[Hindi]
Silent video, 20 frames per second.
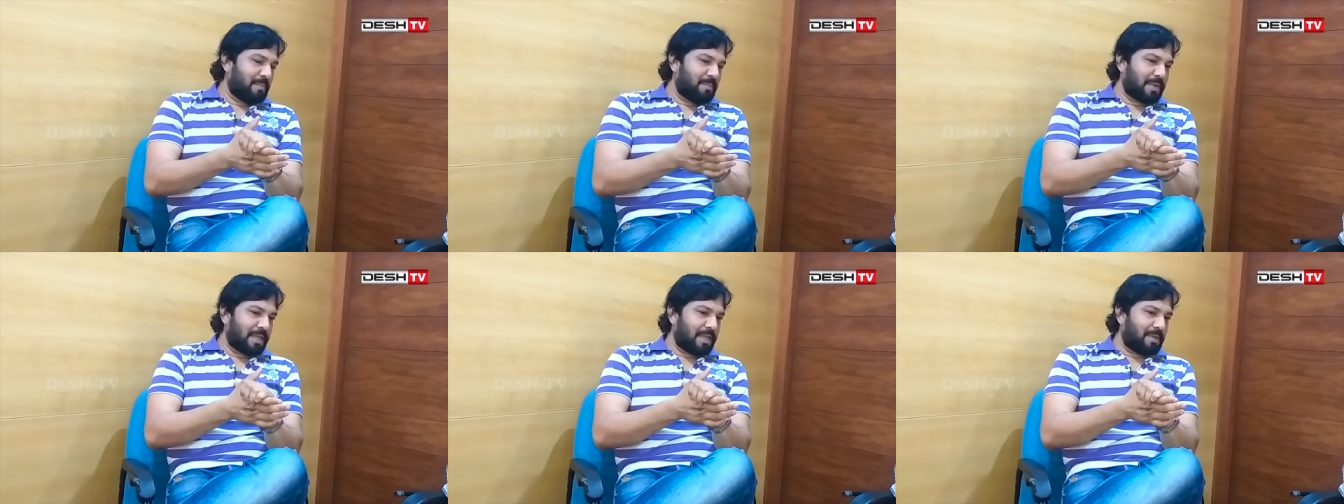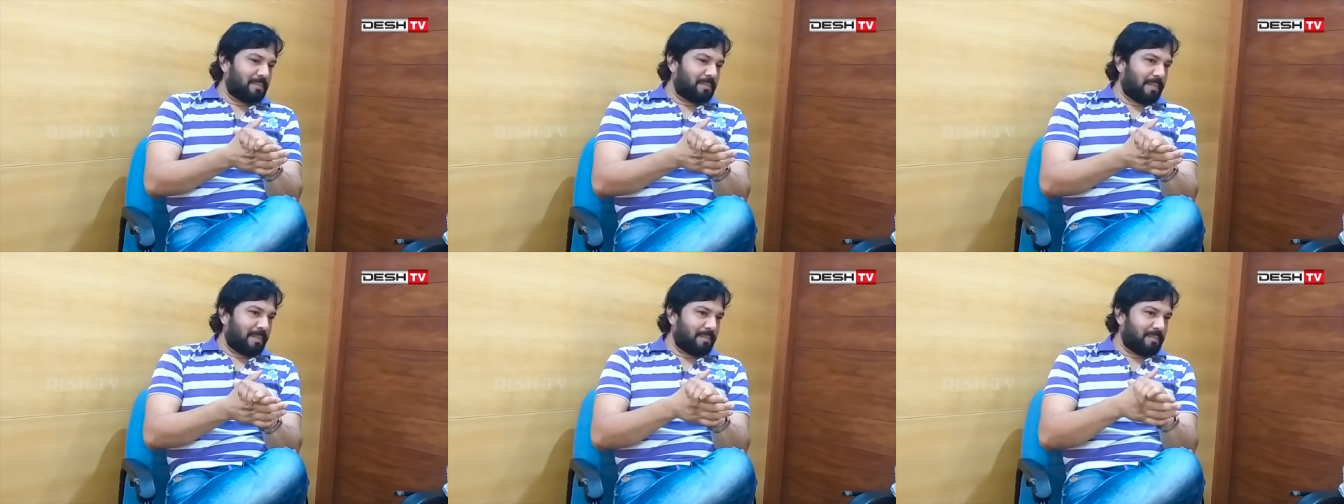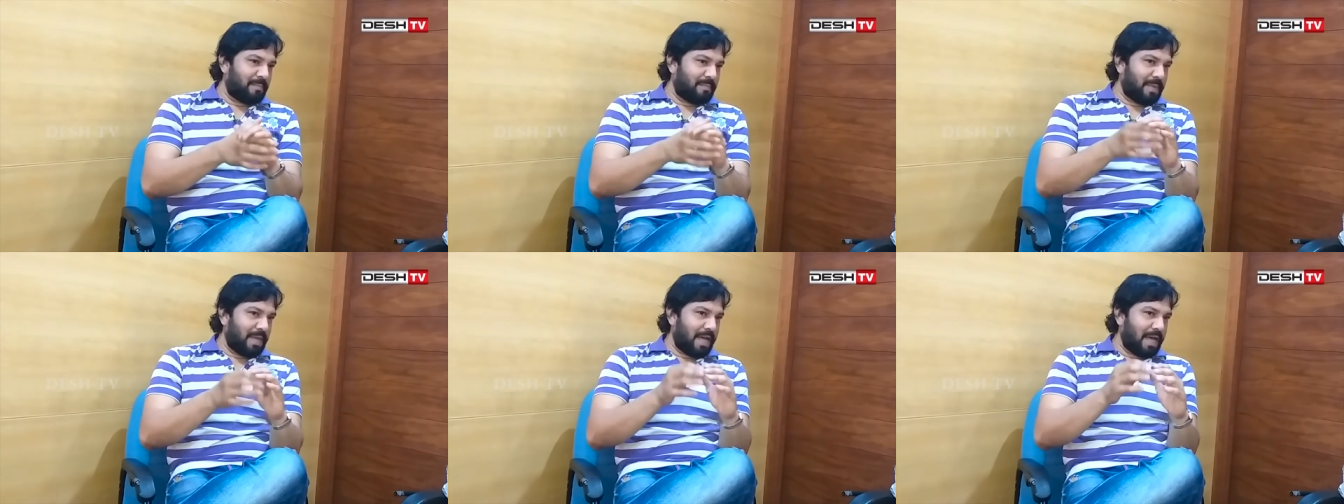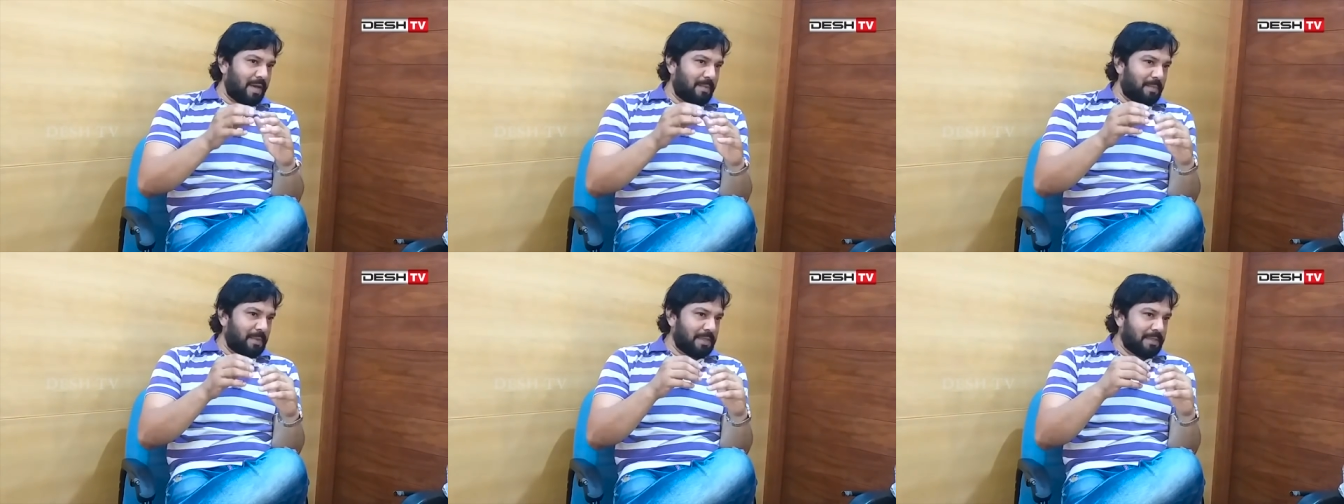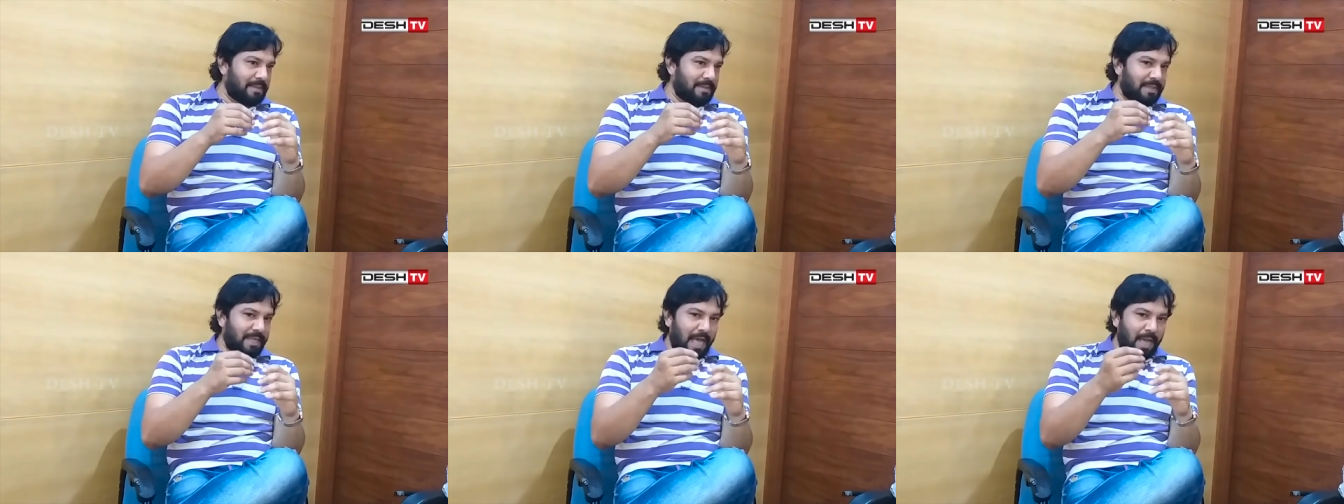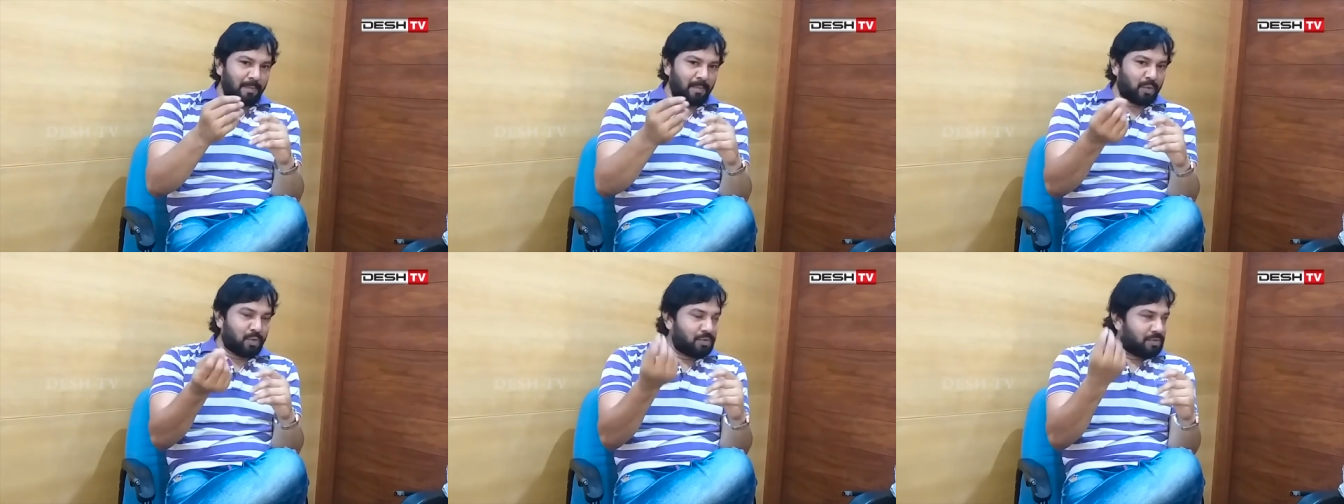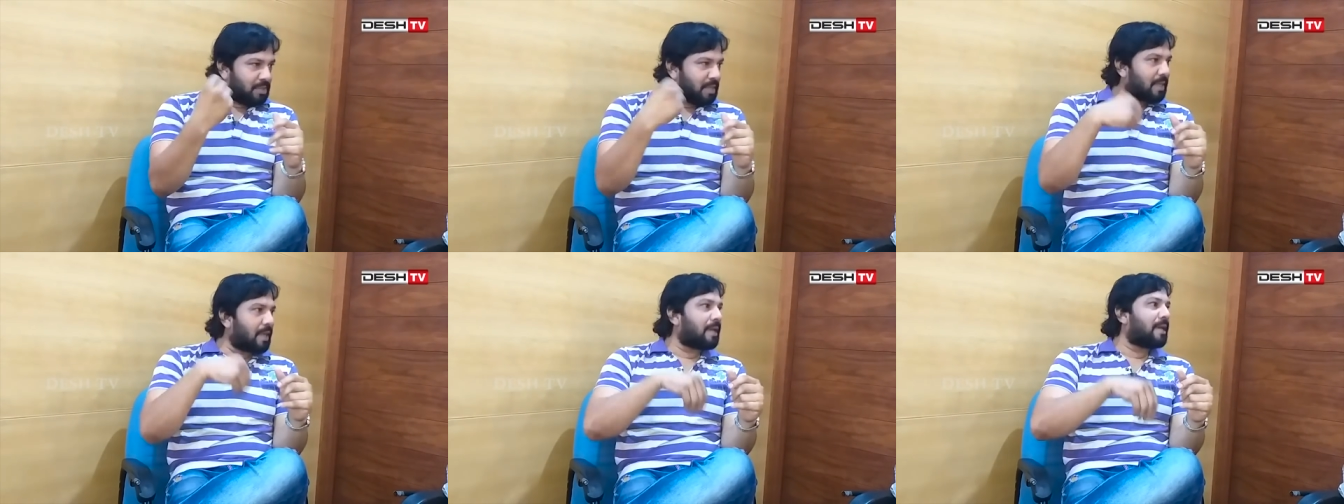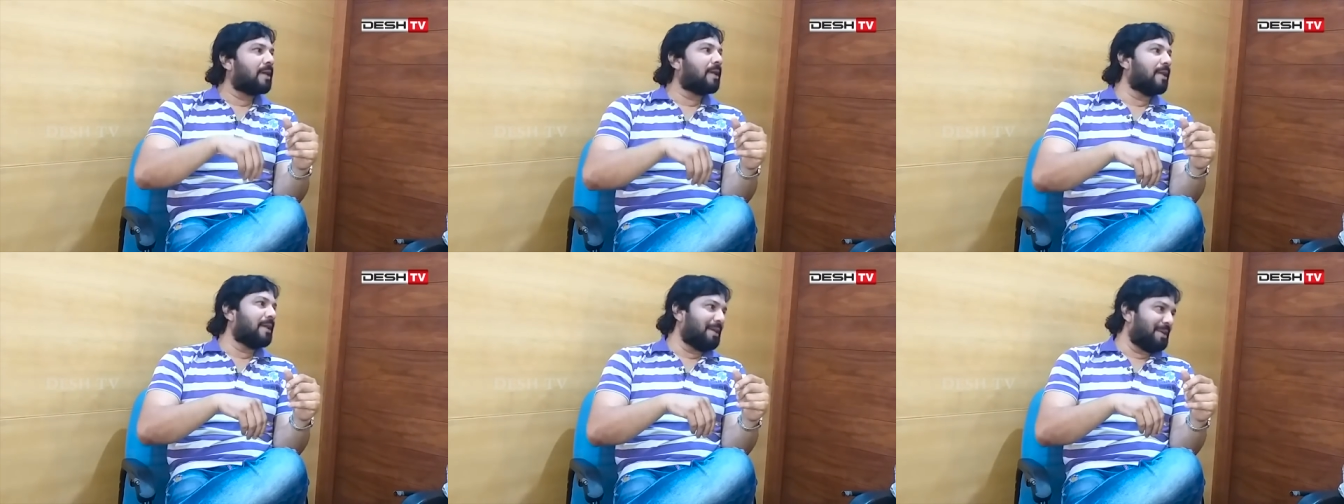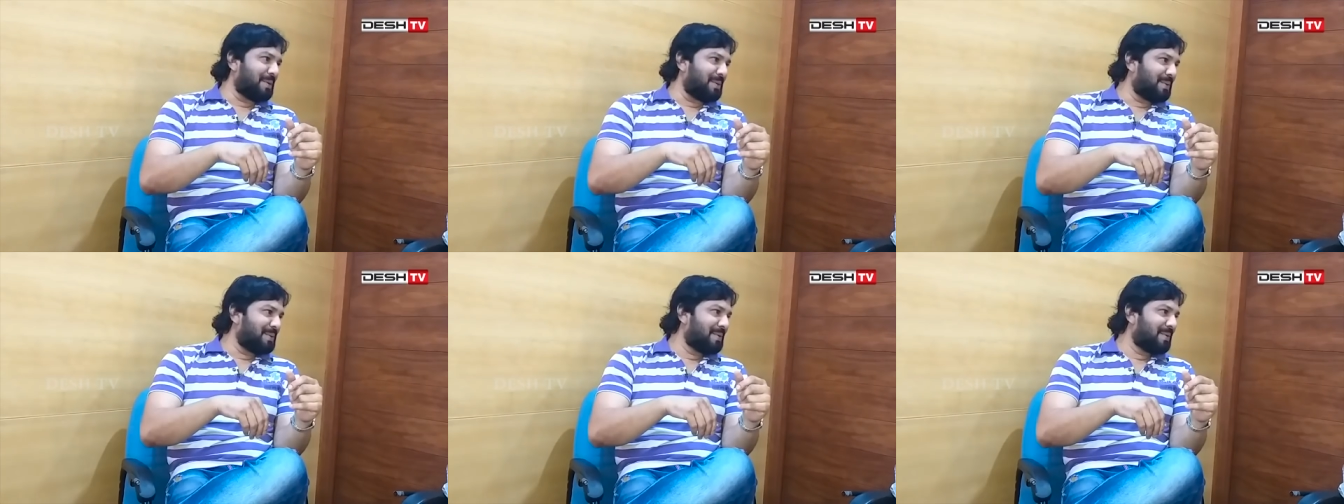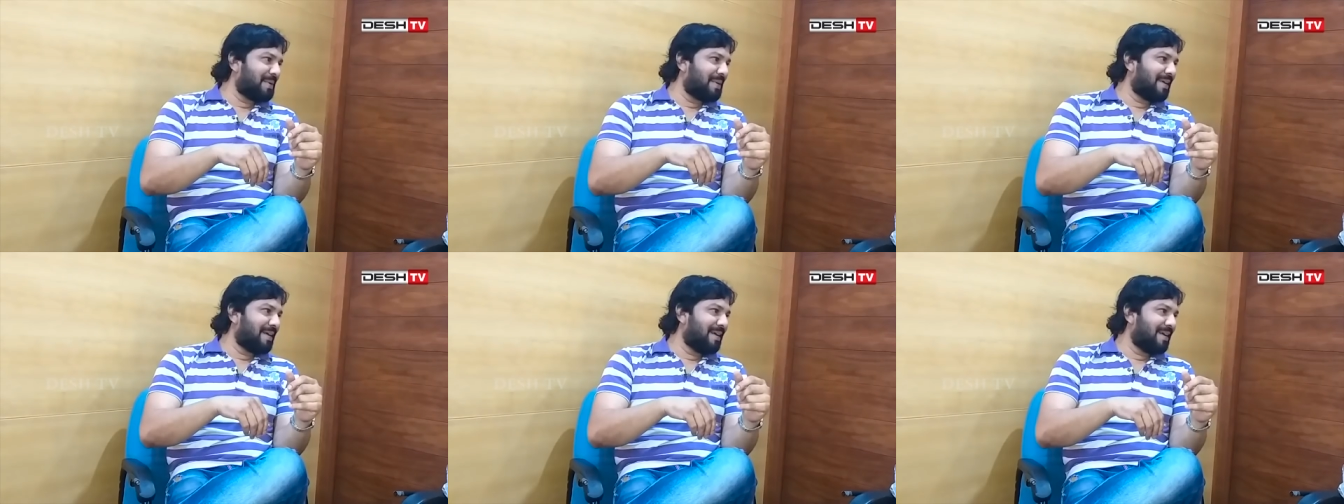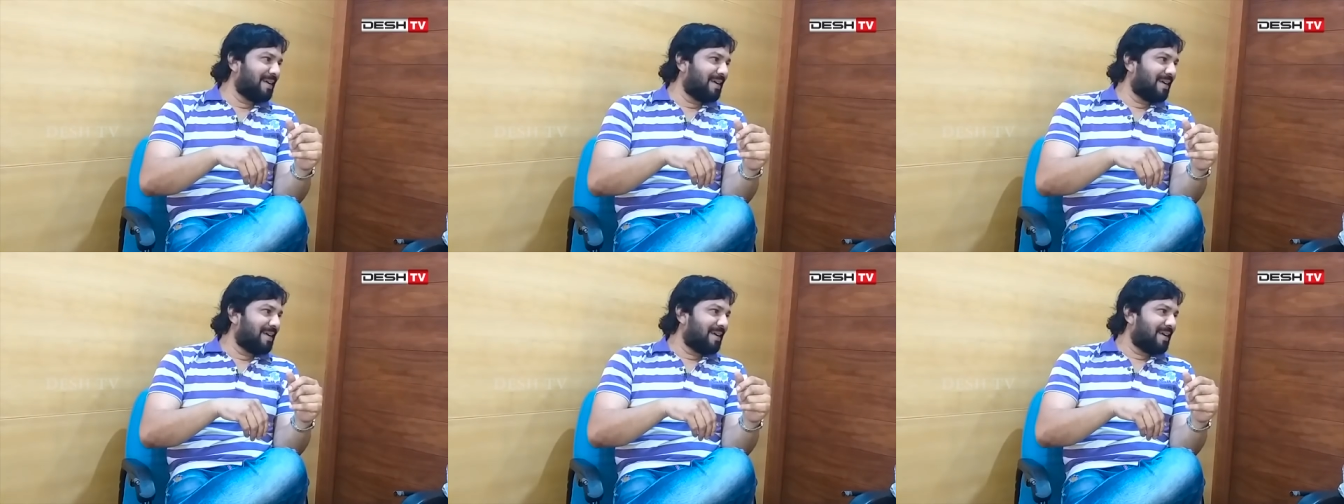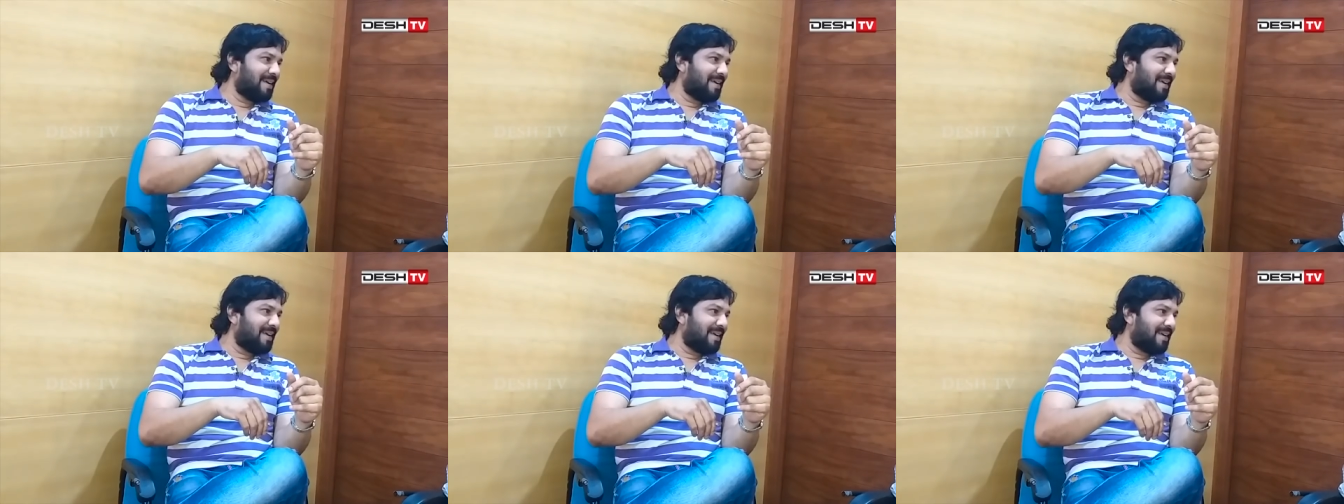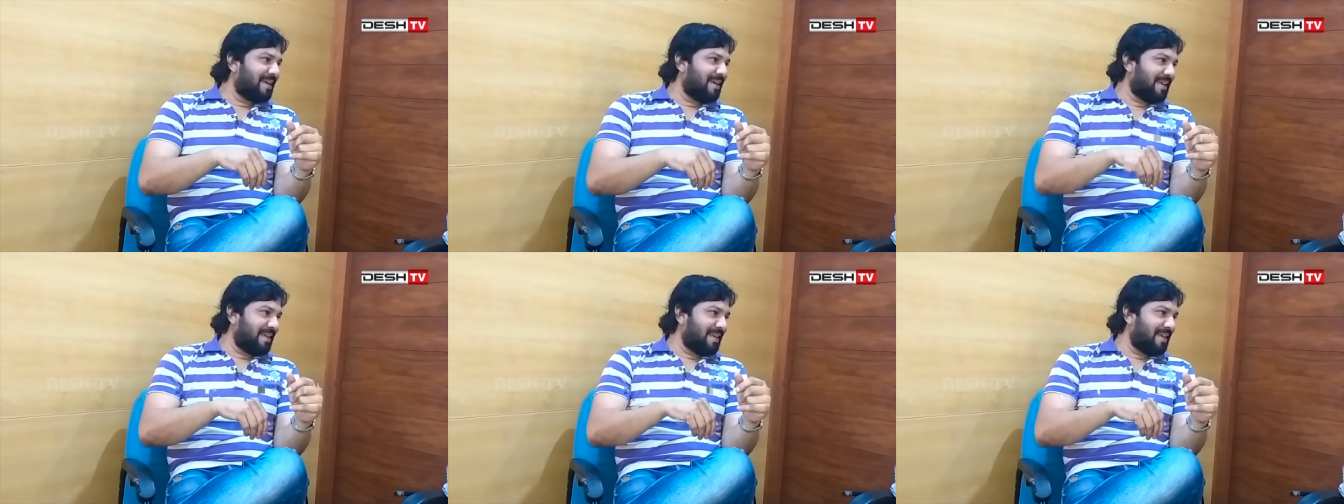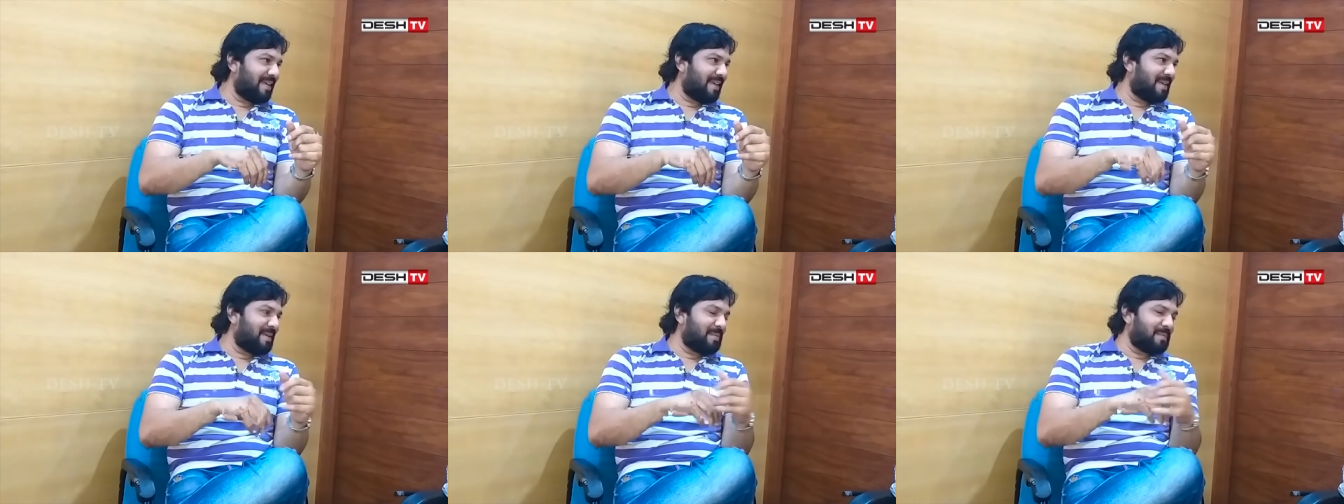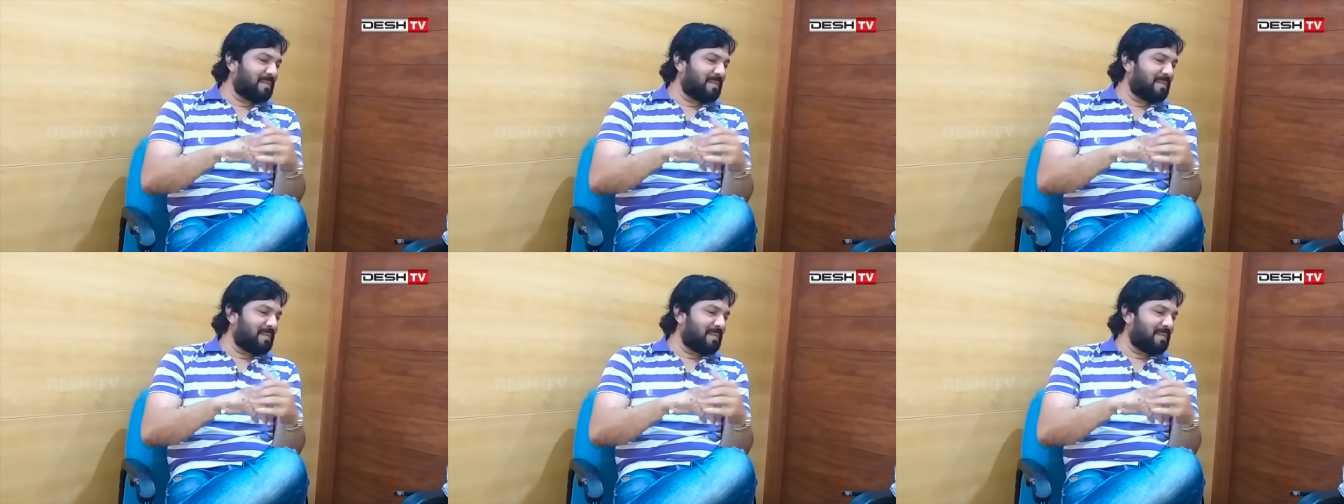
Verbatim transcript: मतलब मैं अपन नाम खुद से रखे नहीं हूँ हम्म। ये